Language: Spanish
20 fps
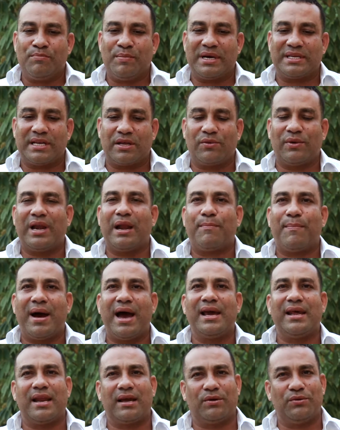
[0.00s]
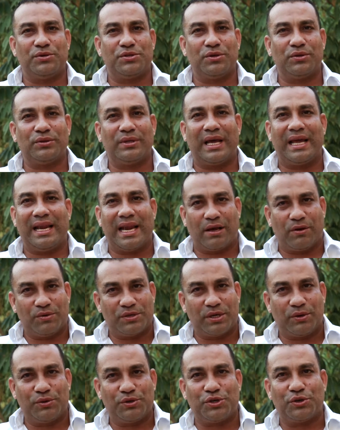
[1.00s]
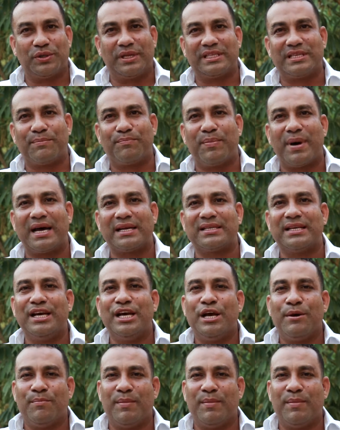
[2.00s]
basado en la paz, en la, consecución de esa paz